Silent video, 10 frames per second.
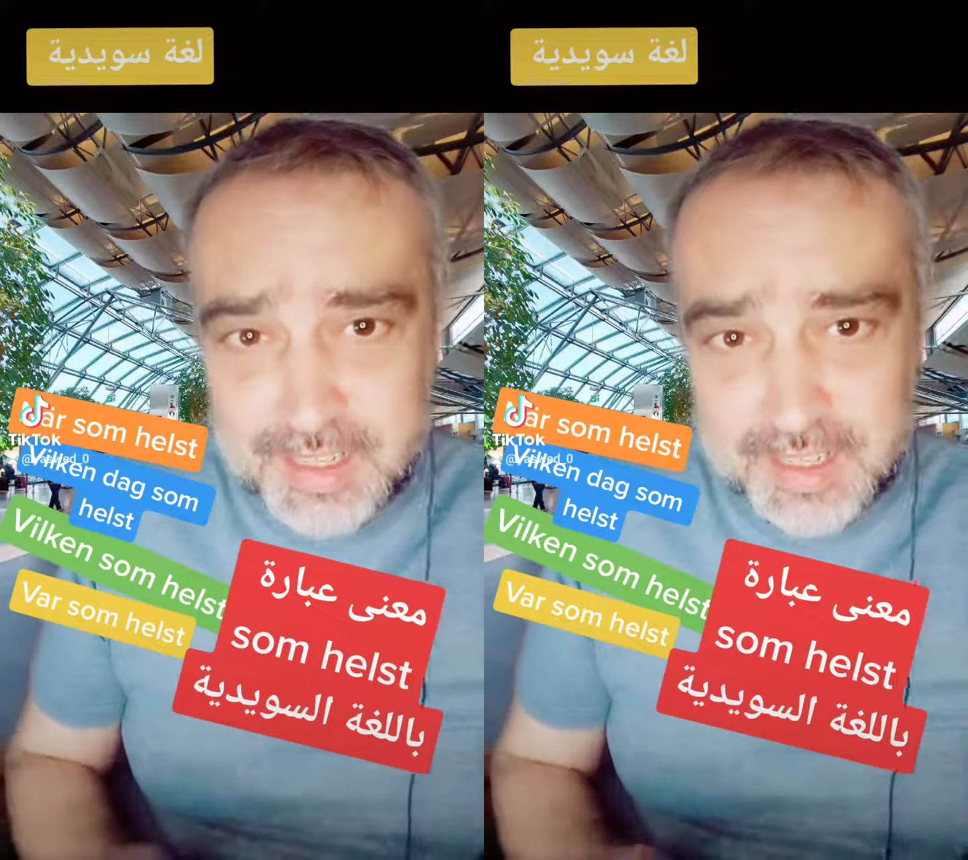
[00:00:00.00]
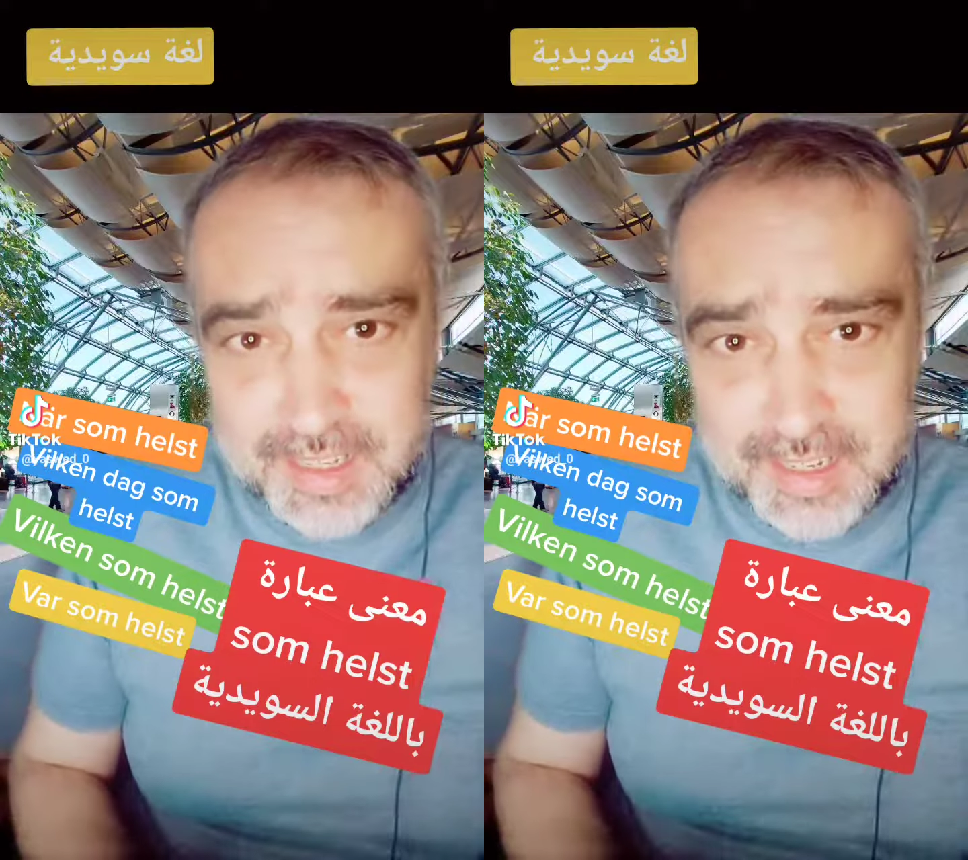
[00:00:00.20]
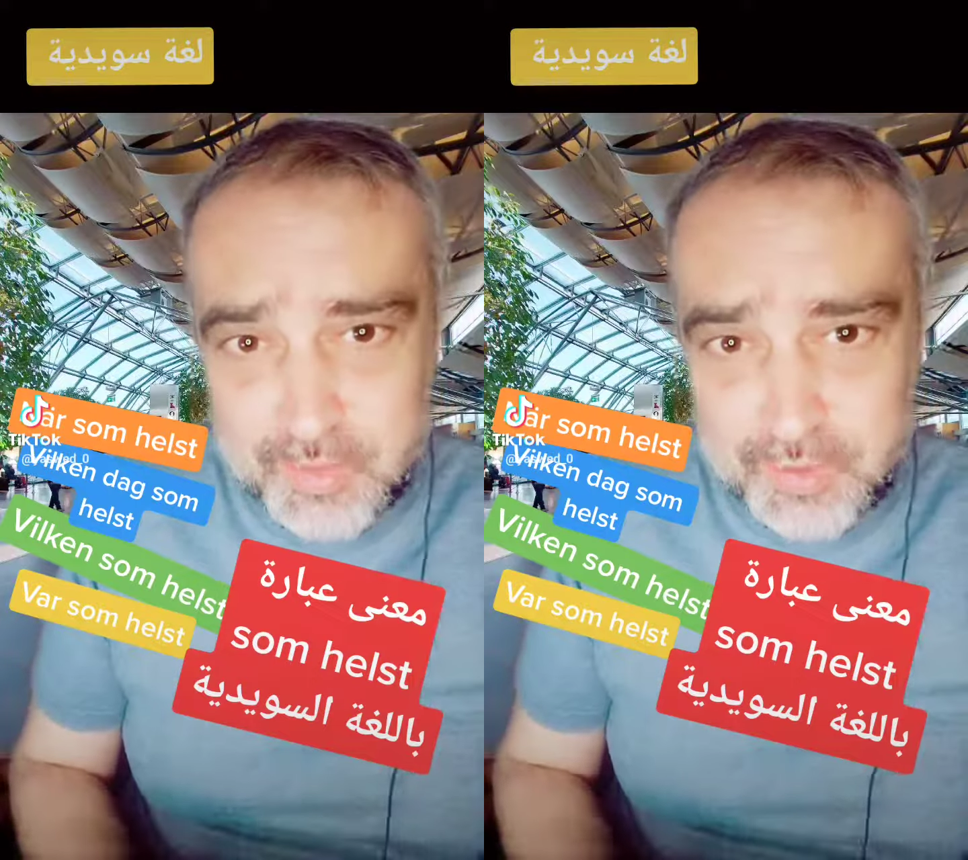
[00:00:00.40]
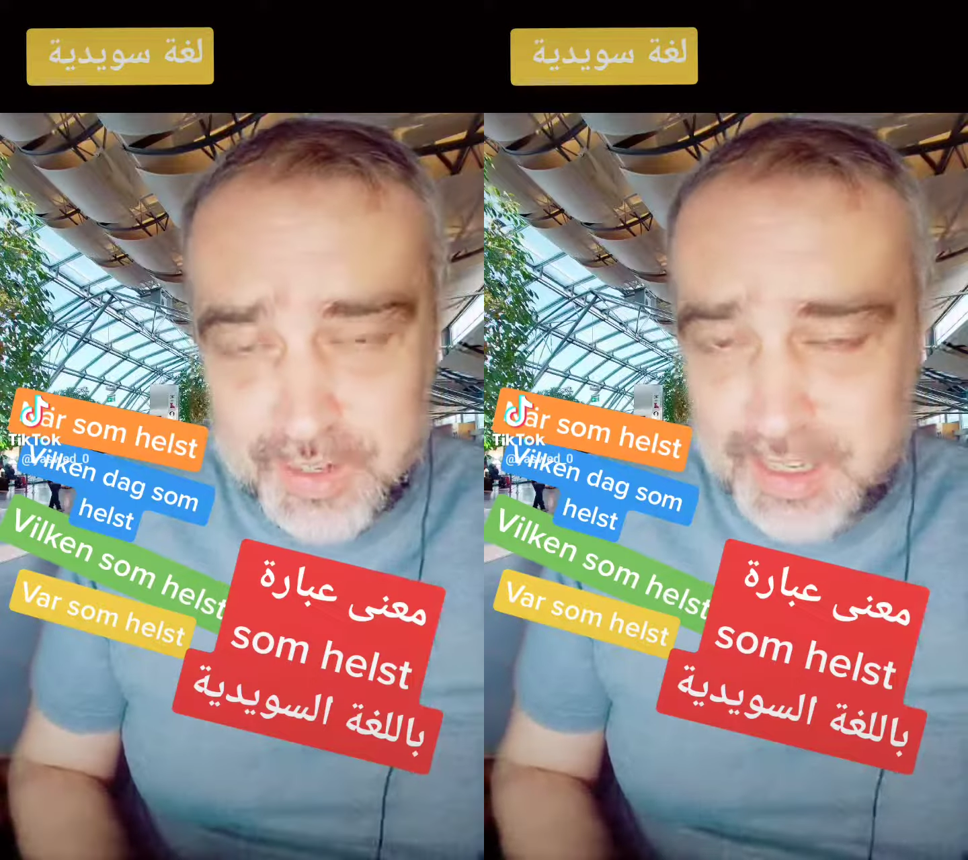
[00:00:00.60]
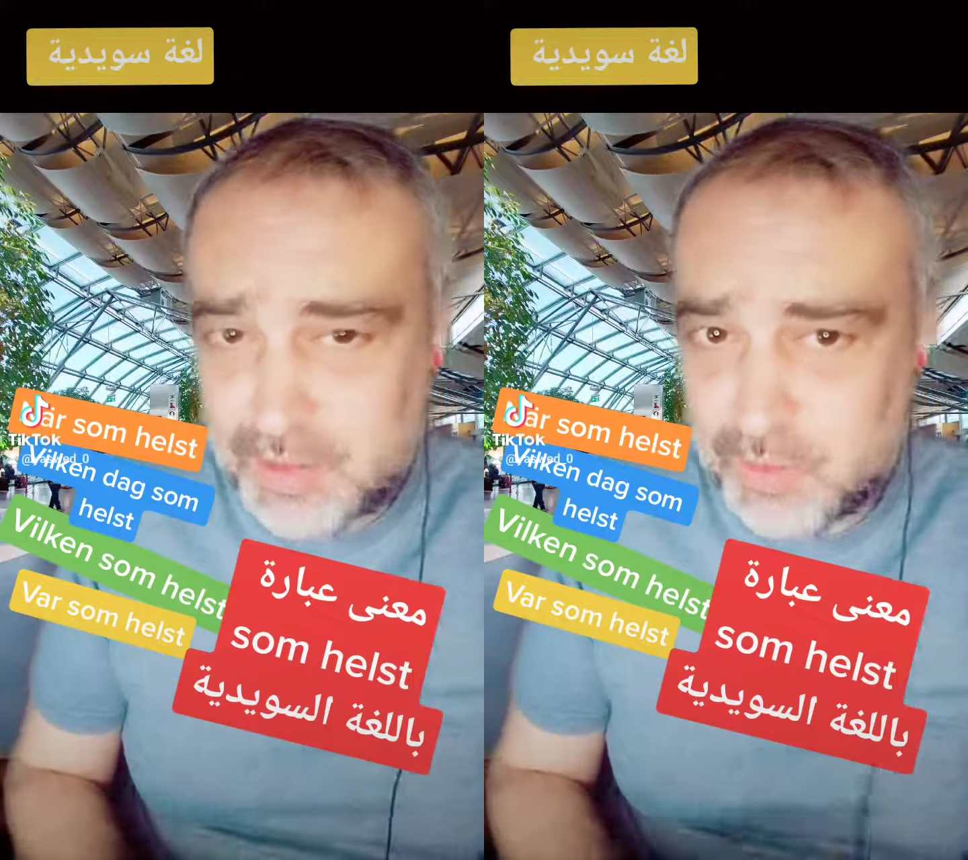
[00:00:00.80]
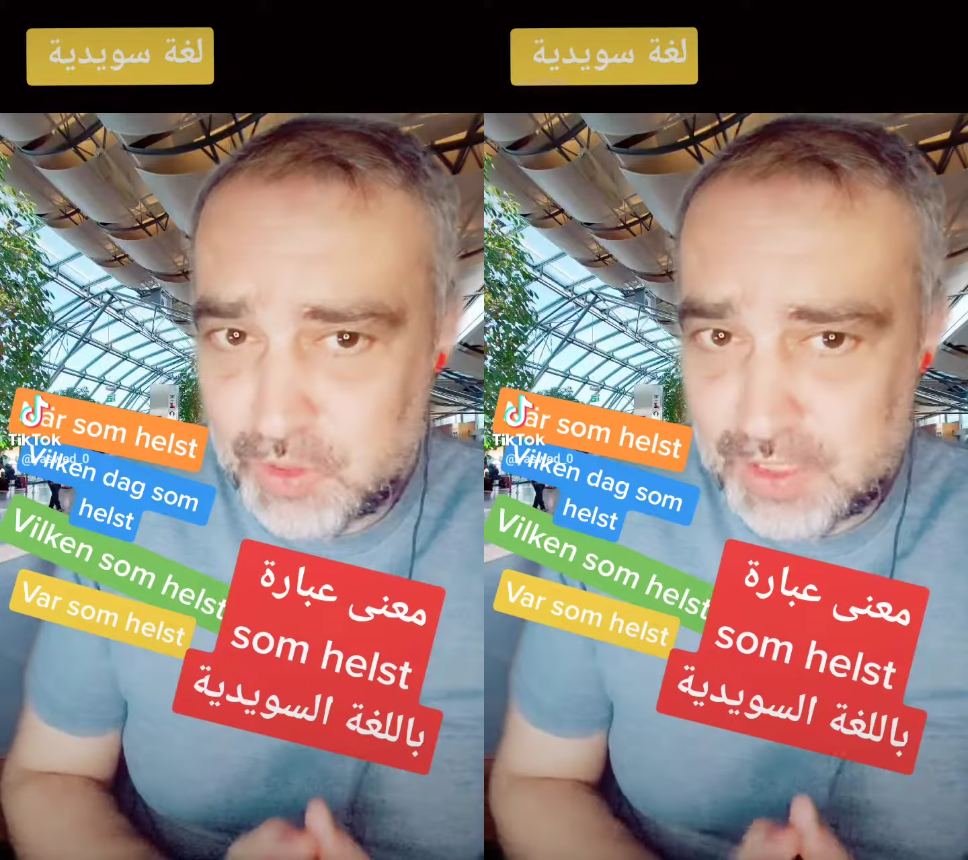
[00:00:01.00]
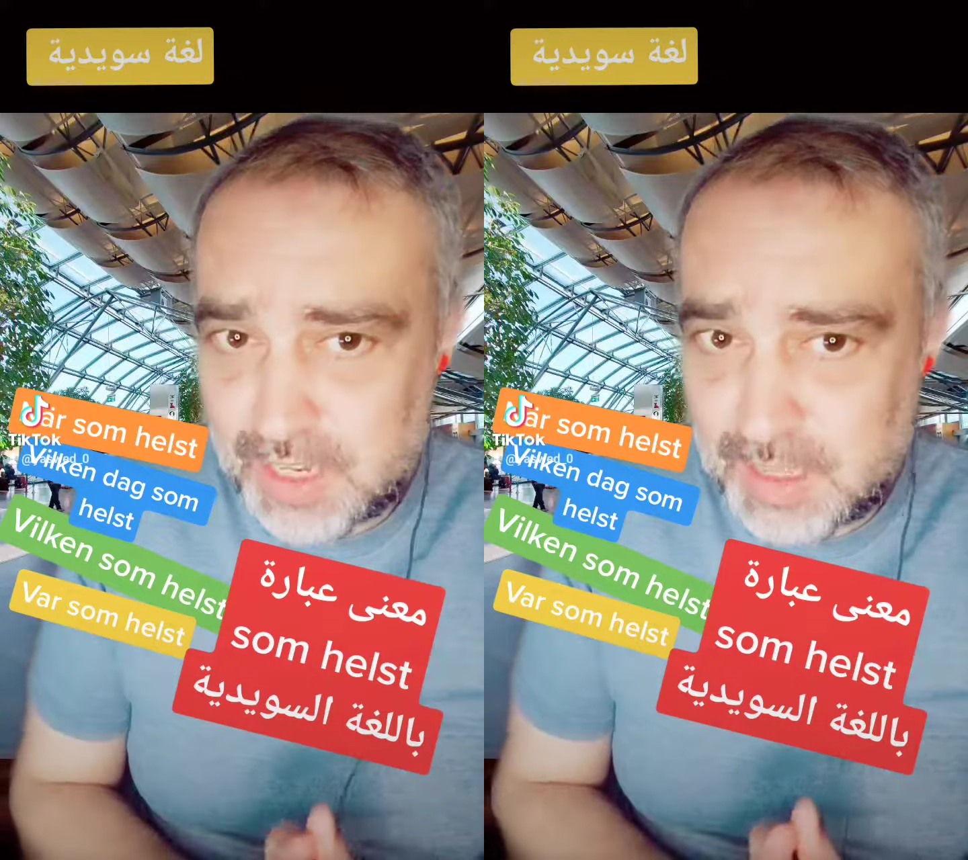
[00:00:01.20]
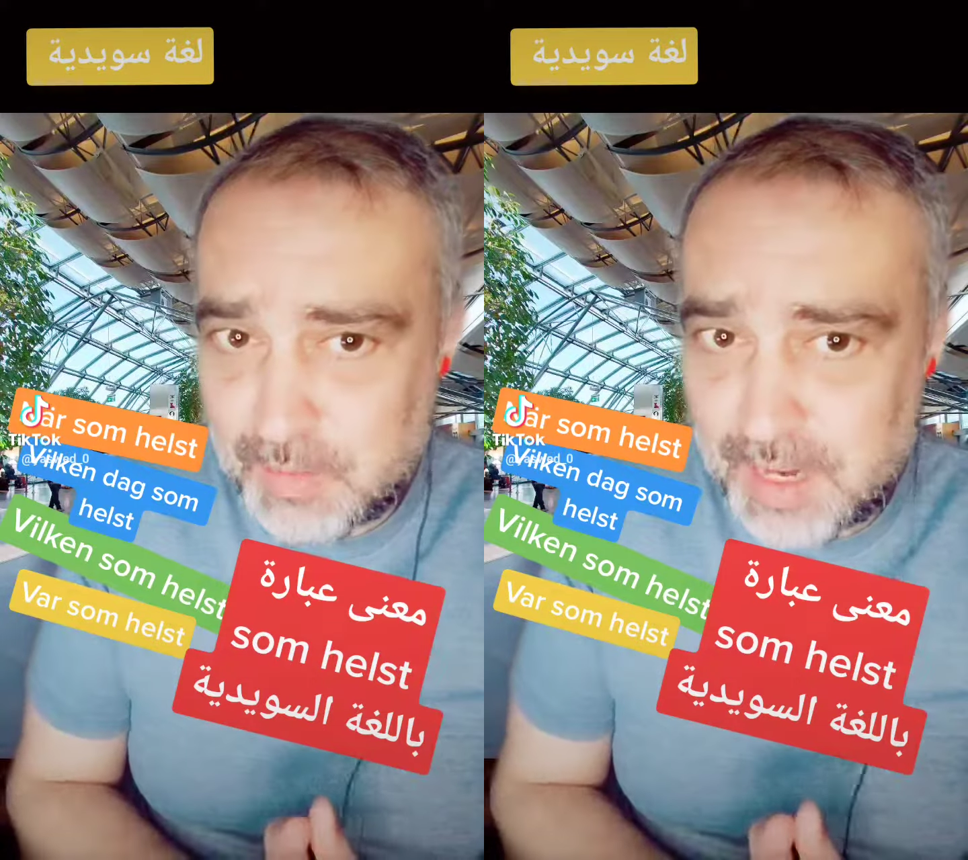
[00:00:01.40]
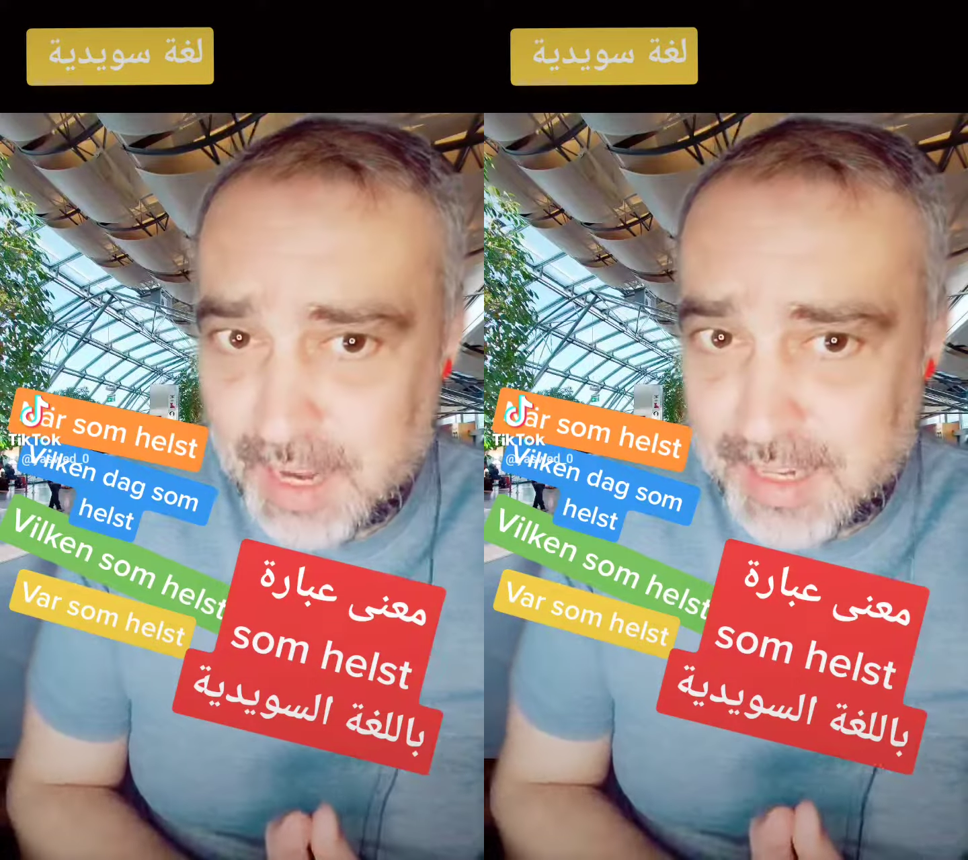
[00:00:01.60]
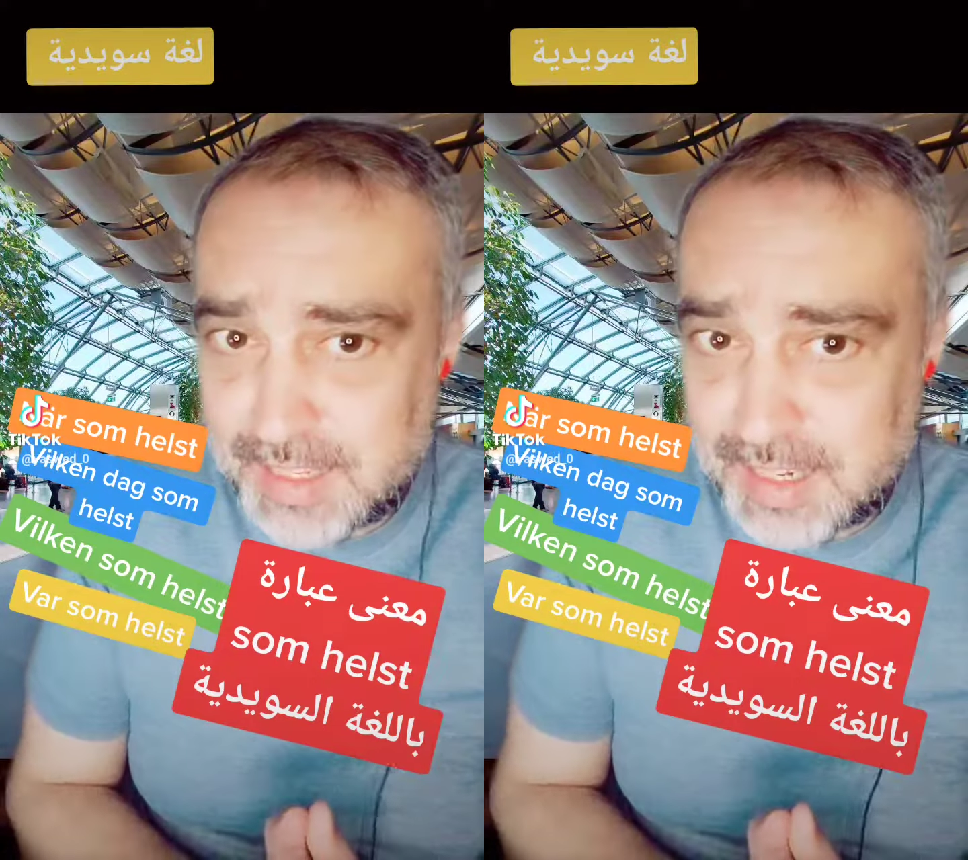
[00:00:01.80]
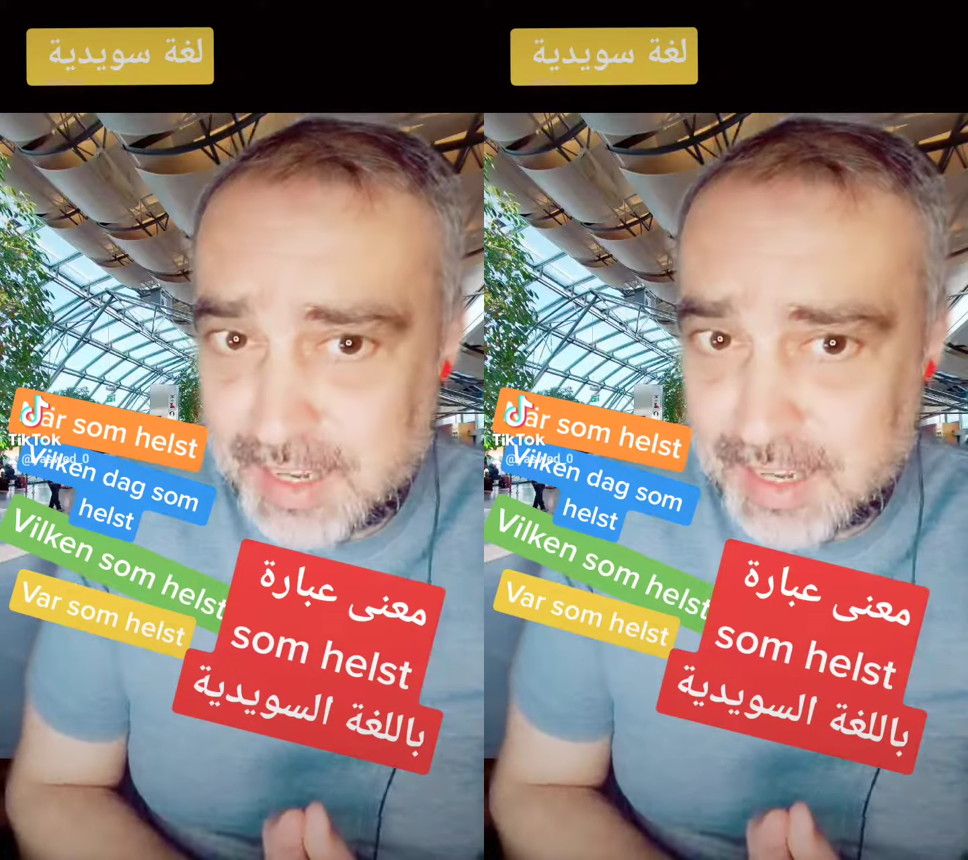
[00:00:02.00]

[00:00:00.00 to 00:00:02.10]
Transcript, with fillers: كتير مفيد ومستخدم بالحياة